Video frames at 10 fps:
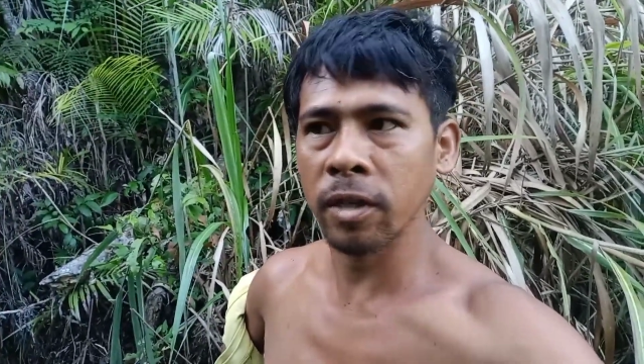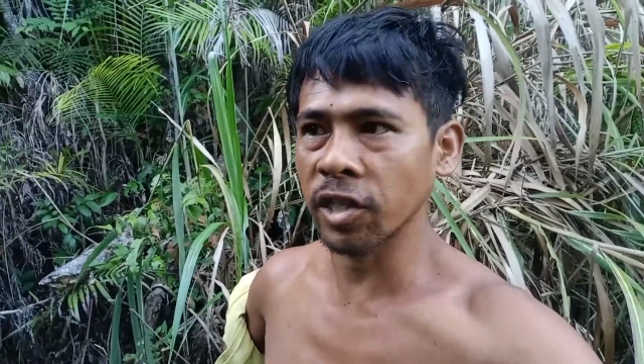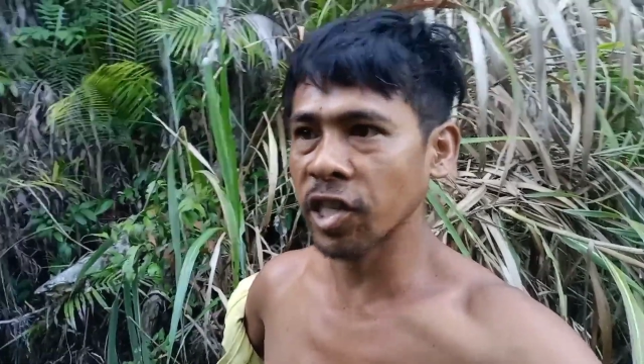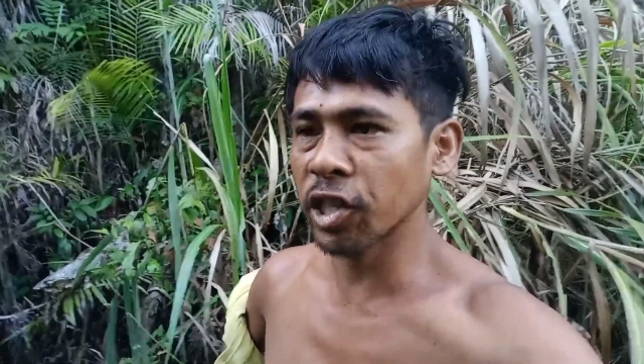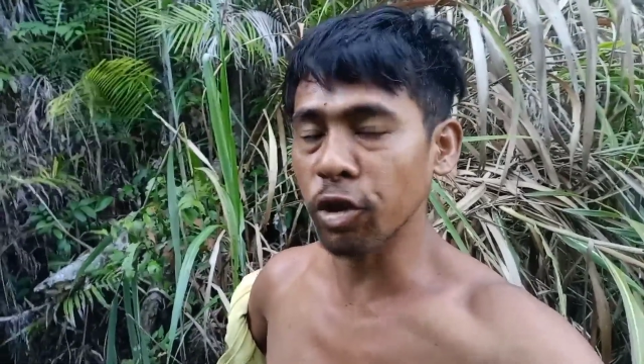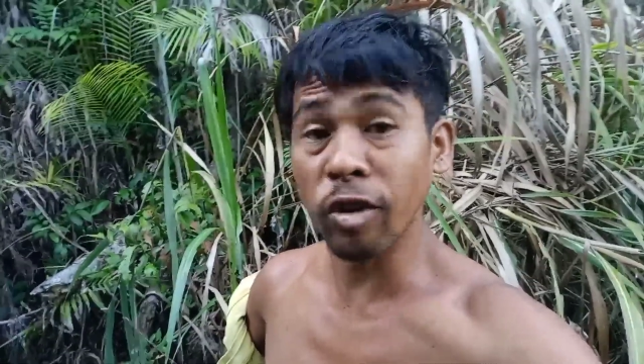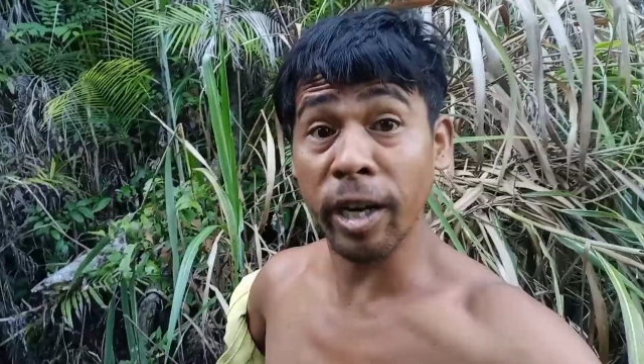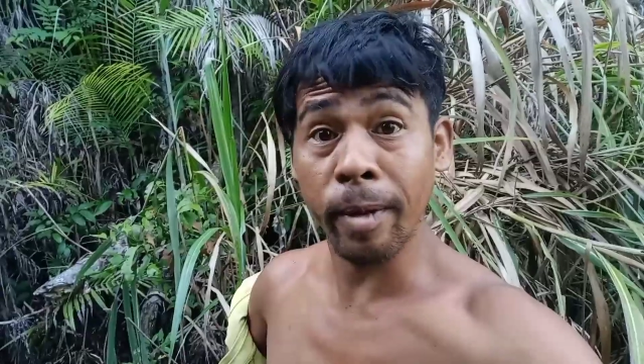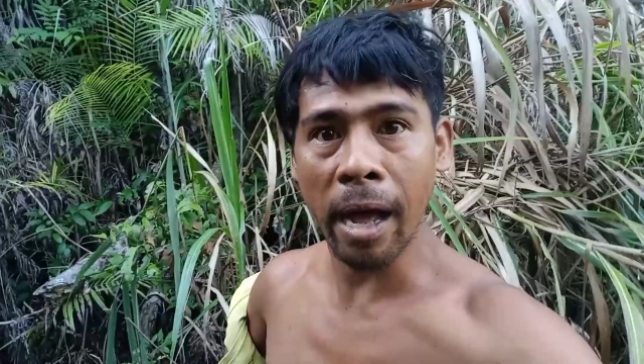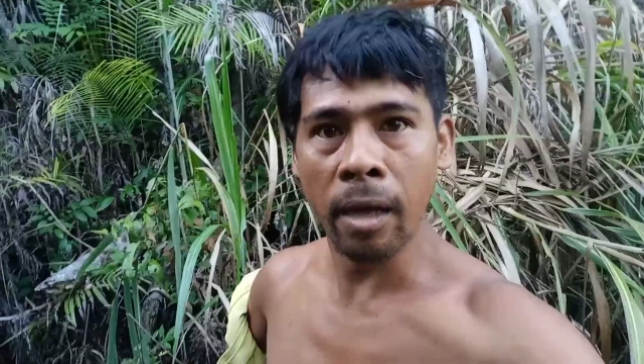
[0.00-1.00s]
suggestion
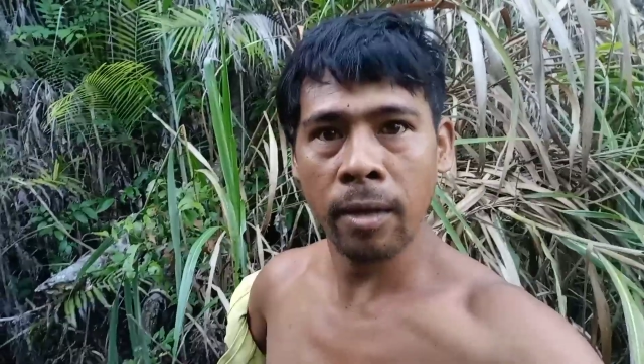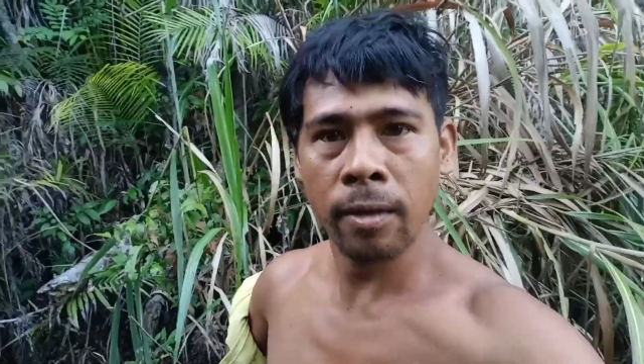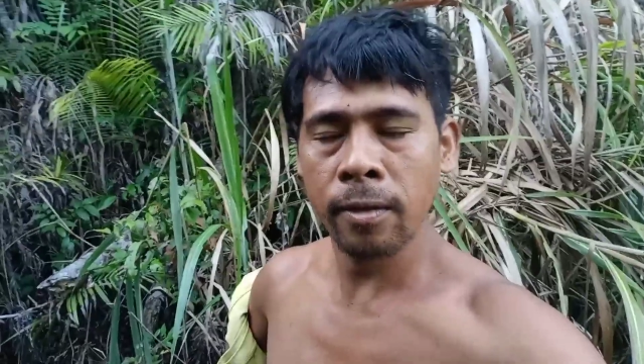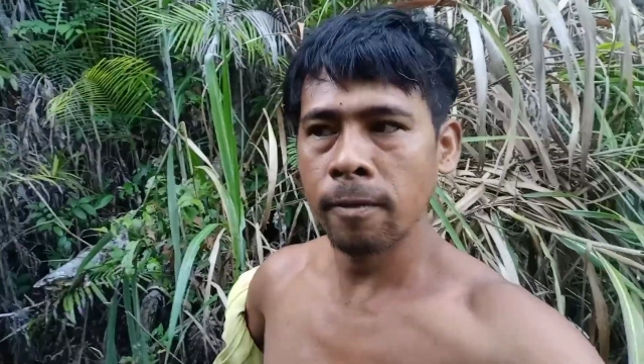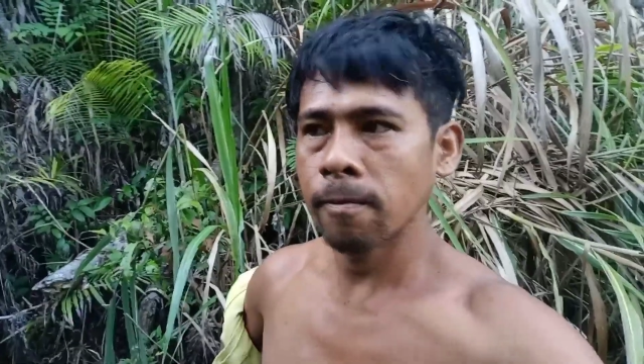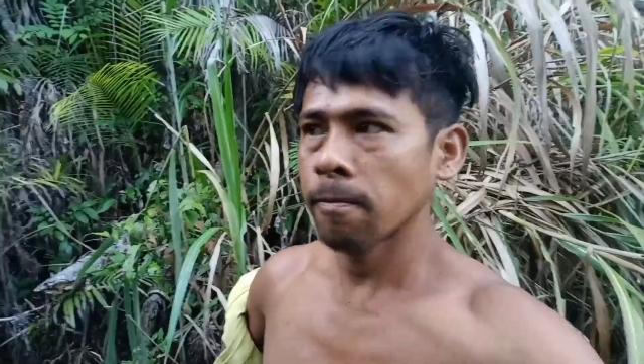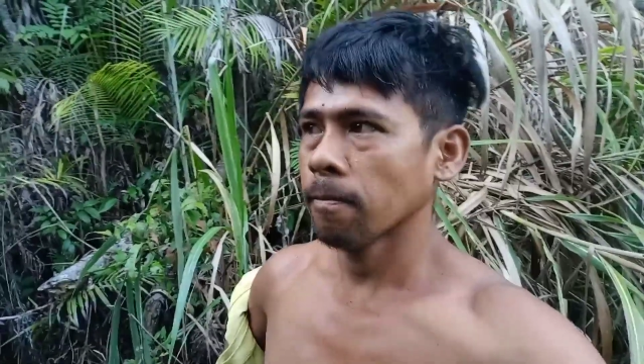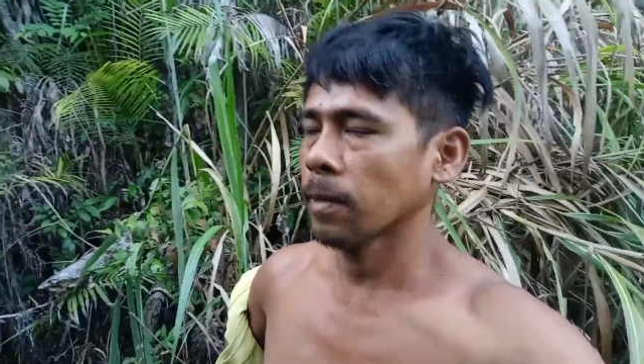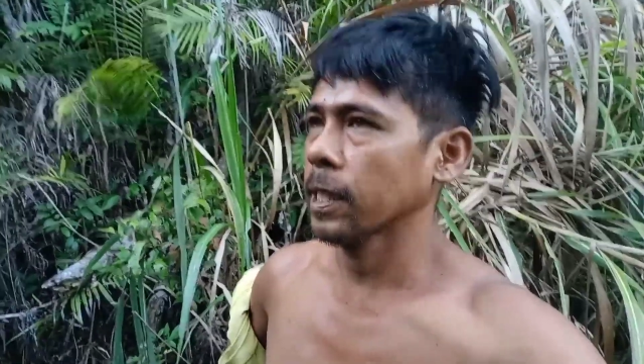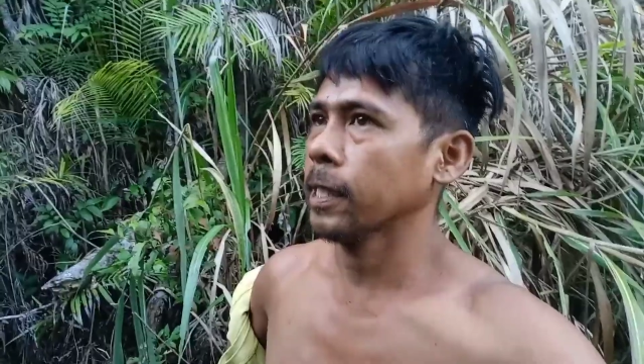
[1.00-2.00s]
lang ni ba
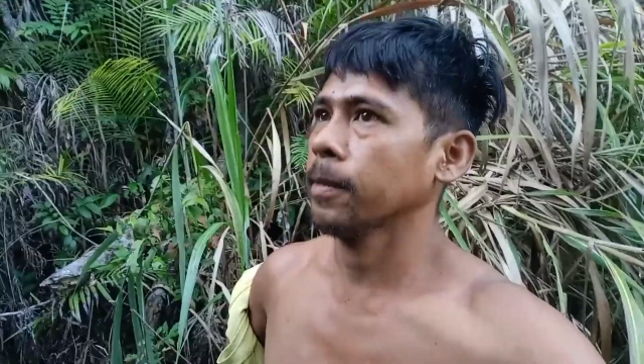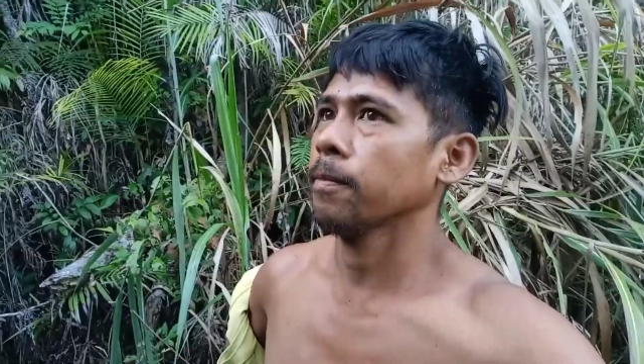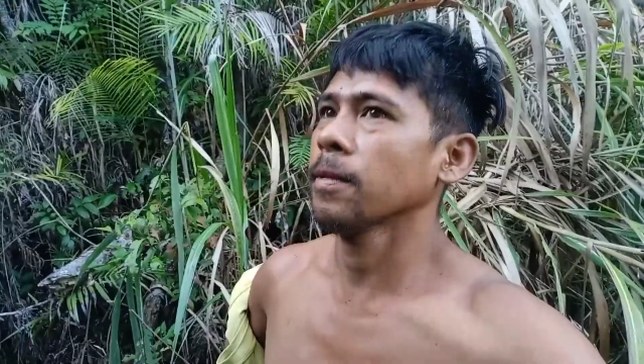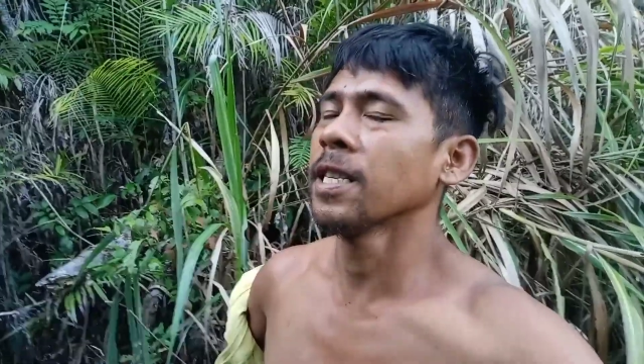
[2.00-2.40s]
okay